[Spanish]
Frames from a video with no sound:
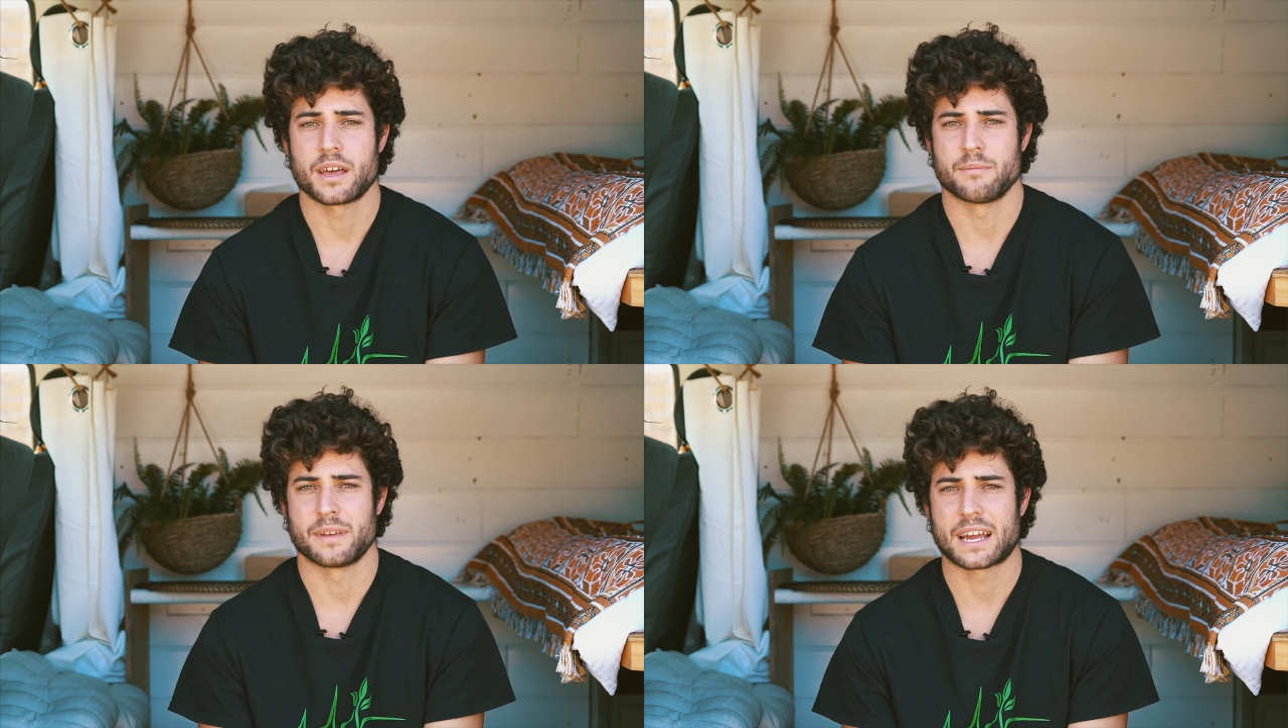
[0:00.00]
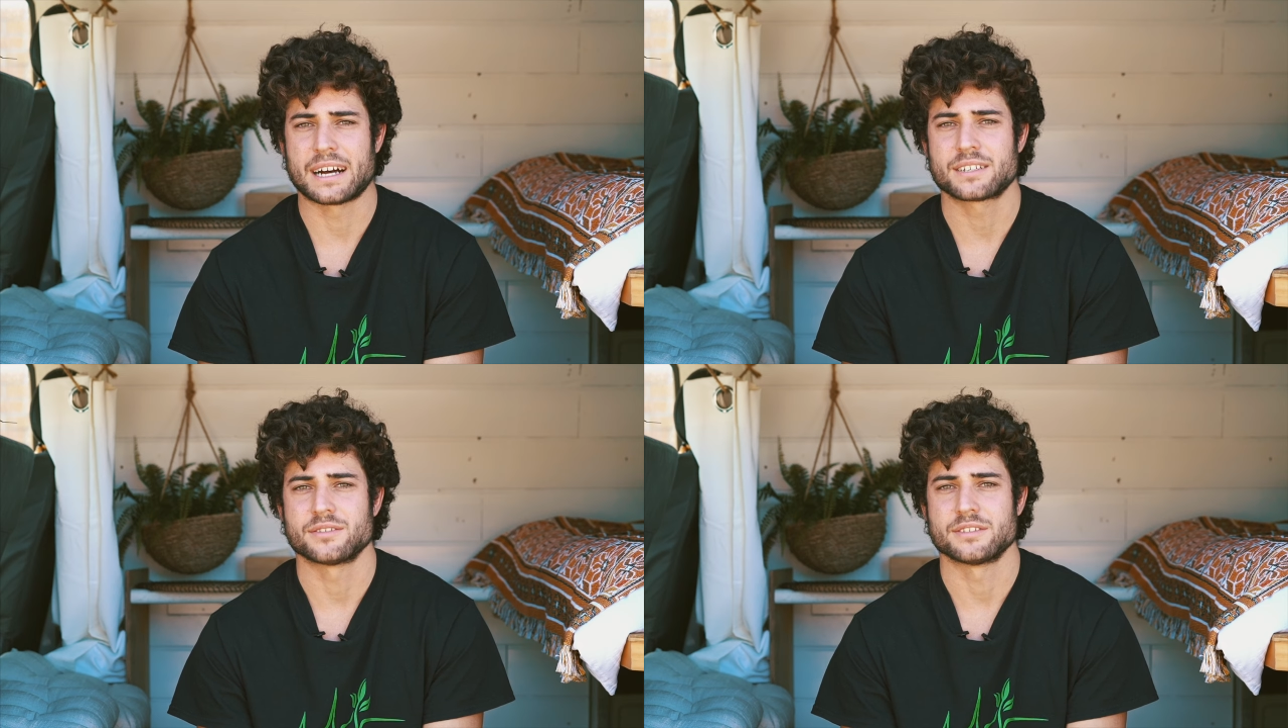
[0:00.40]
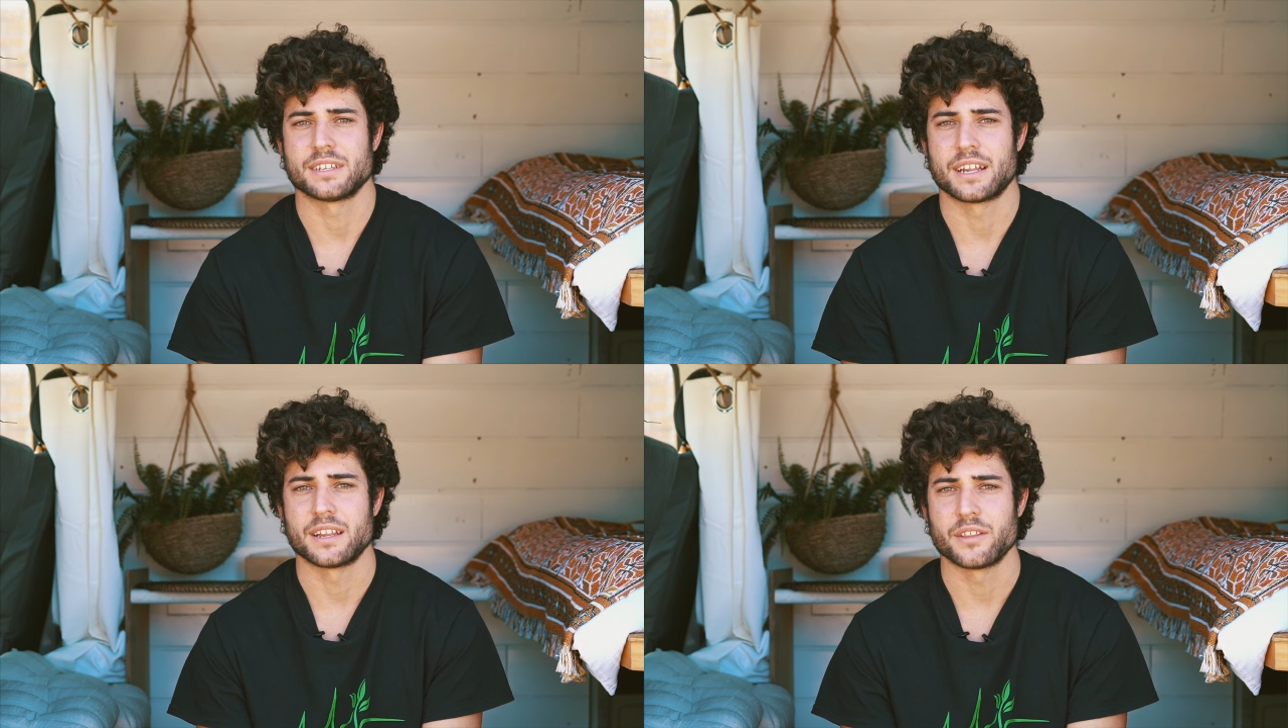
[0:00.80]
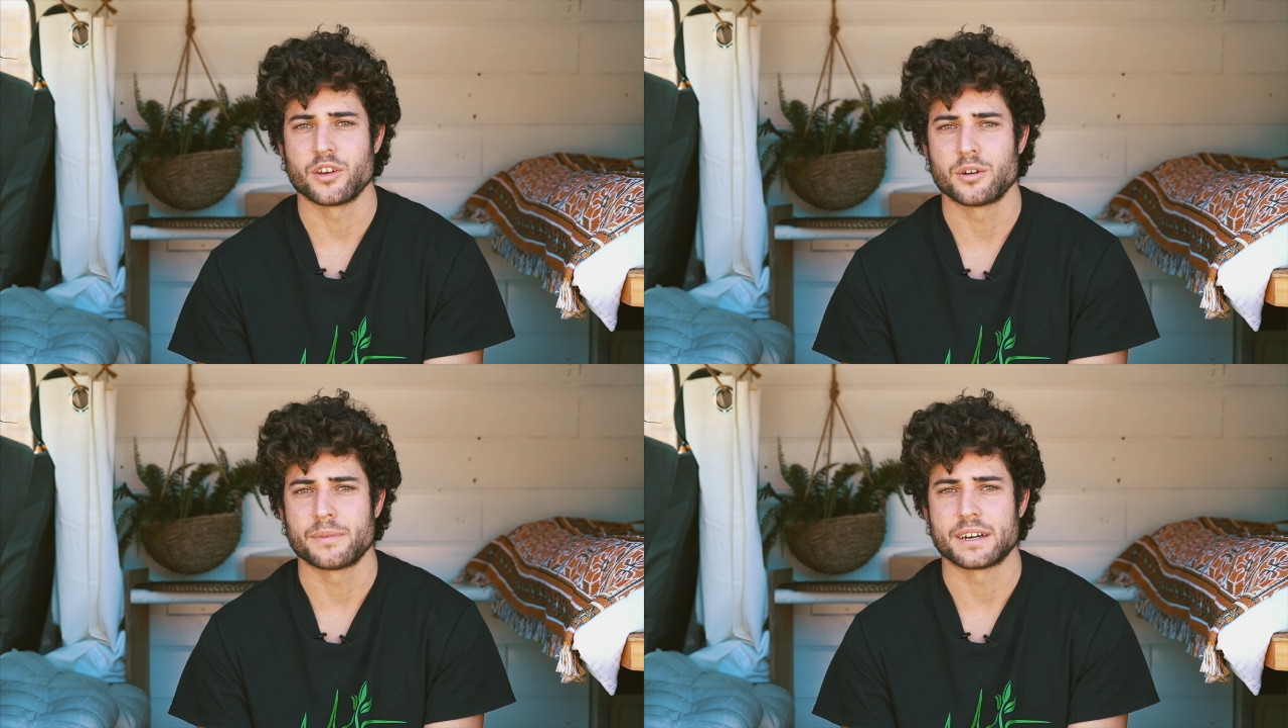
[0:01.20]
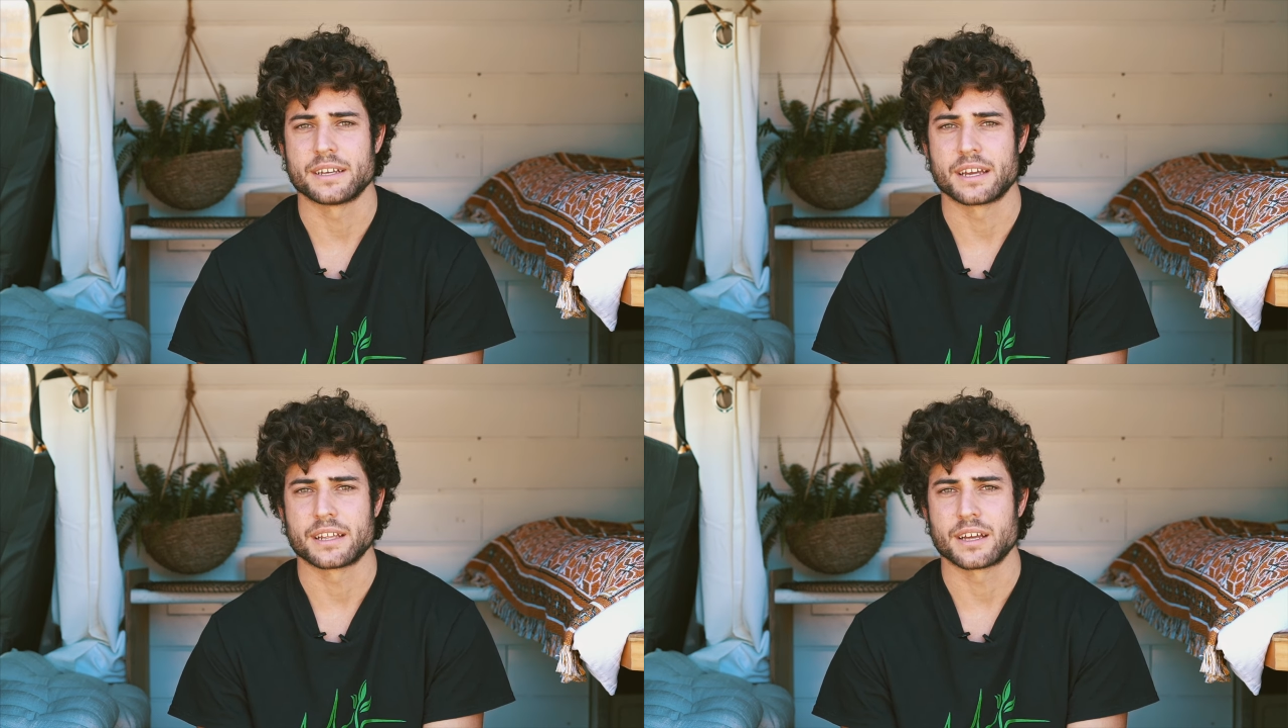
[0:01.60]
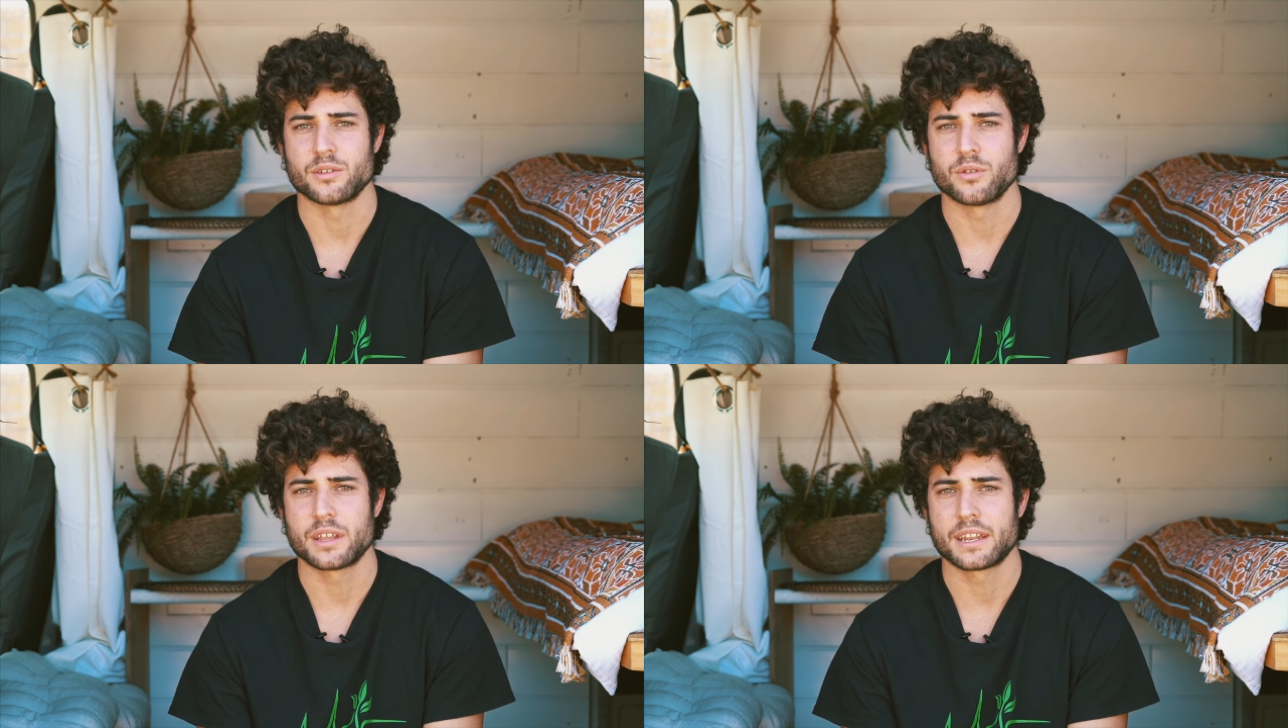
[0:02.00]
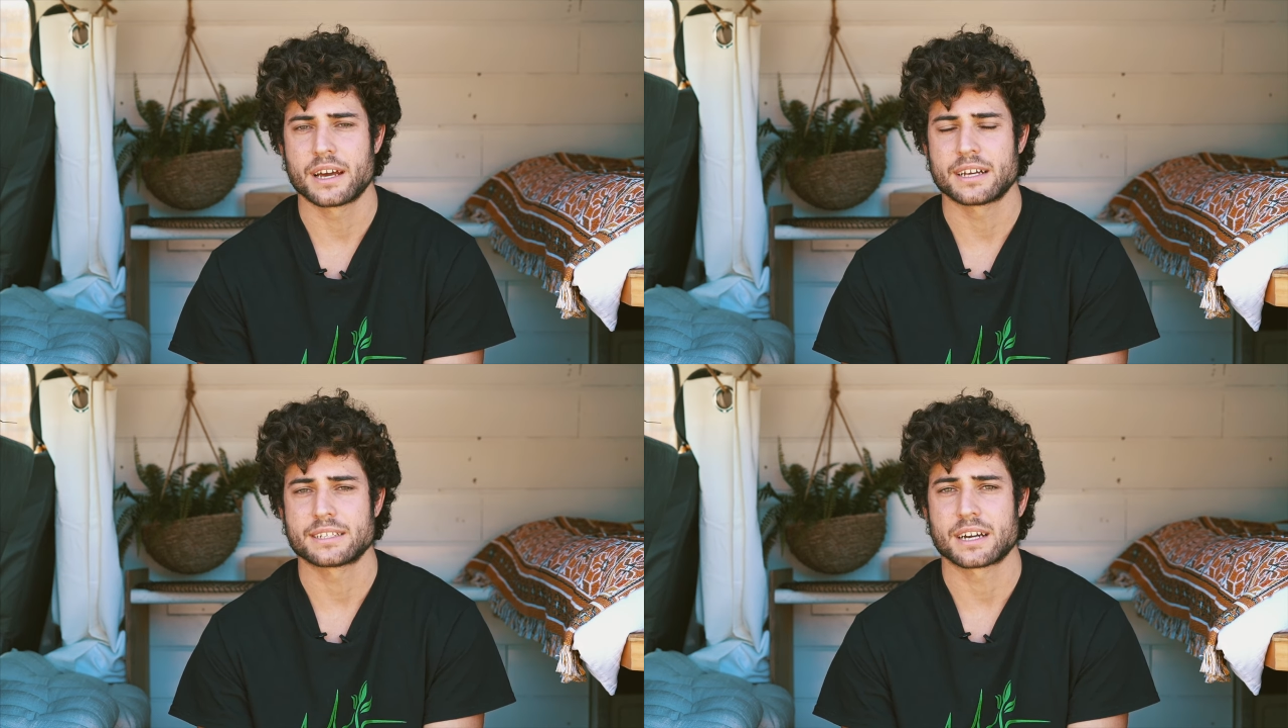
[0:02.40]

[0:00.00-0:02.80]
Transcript: en mi caso, sin el idioma, y que te ayuden a